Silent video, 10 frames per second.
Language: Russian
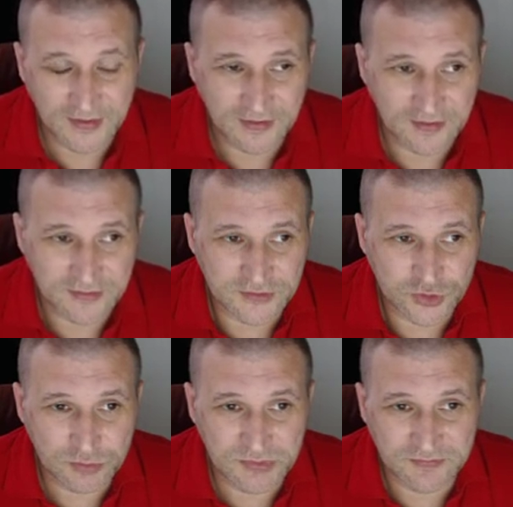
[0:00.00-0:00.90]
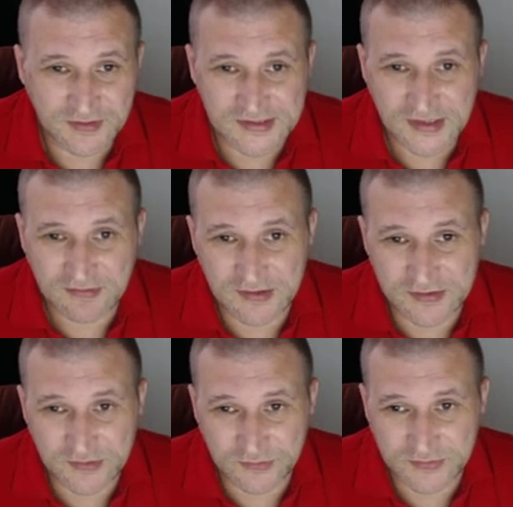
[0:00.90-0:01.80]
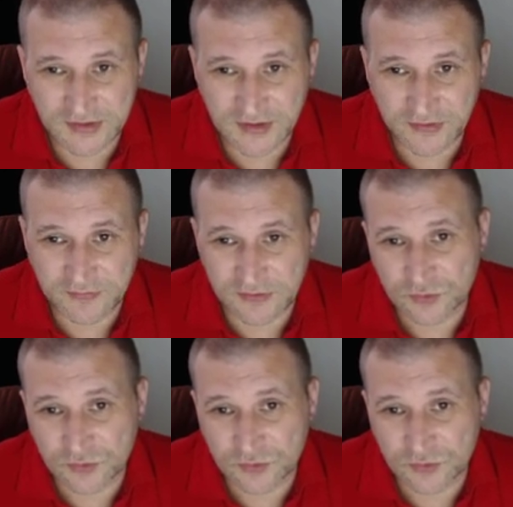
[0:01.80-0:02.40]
Э, чтобы вы ставили свою фотографию.